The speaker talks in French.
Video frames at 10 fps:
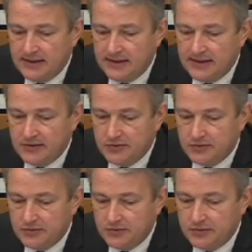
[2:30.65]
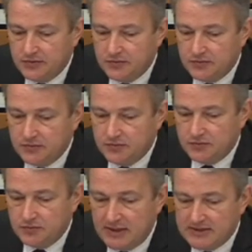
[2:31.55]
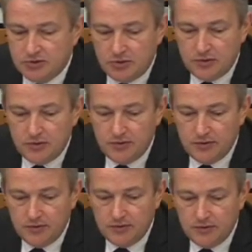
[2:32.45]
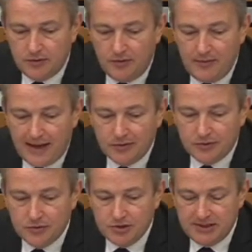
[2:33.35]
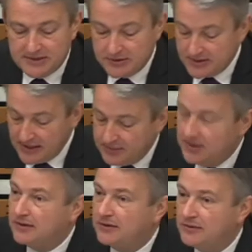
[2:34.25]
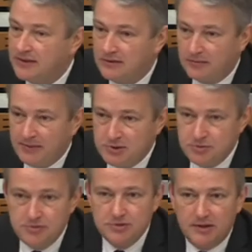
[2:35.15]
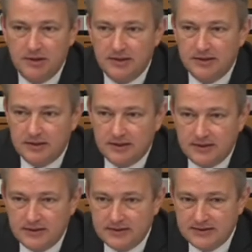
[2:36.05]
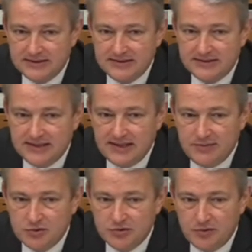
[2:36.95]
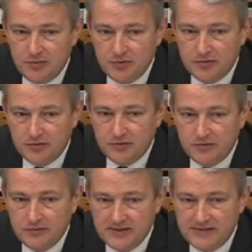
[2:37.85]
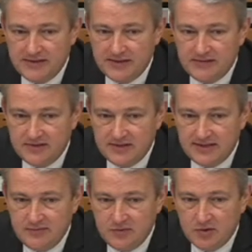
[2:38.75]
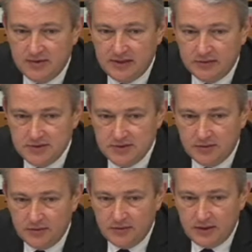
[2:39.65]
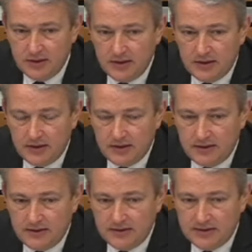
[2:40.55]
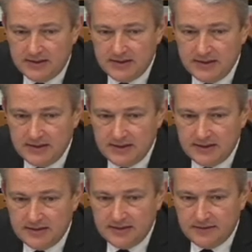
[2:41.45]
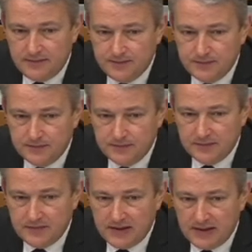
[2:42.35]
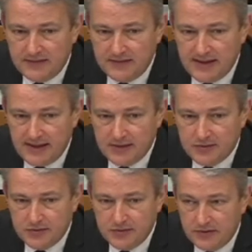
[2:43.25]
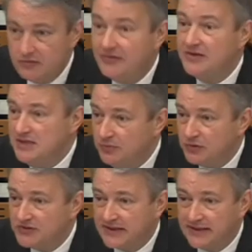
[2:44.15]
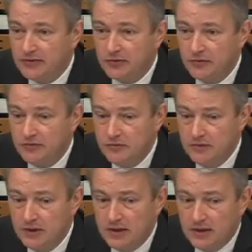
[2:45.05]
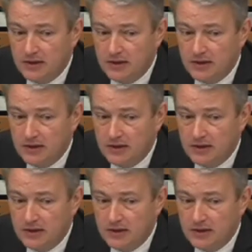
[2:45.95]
et la seule remarque que j'ai à ce stade, bien que n'étant pas juge, c'est qu'il me semble que vous avez été victime dans des conditions qui étaient, et vous l'avez dit pour certains d'entre vous,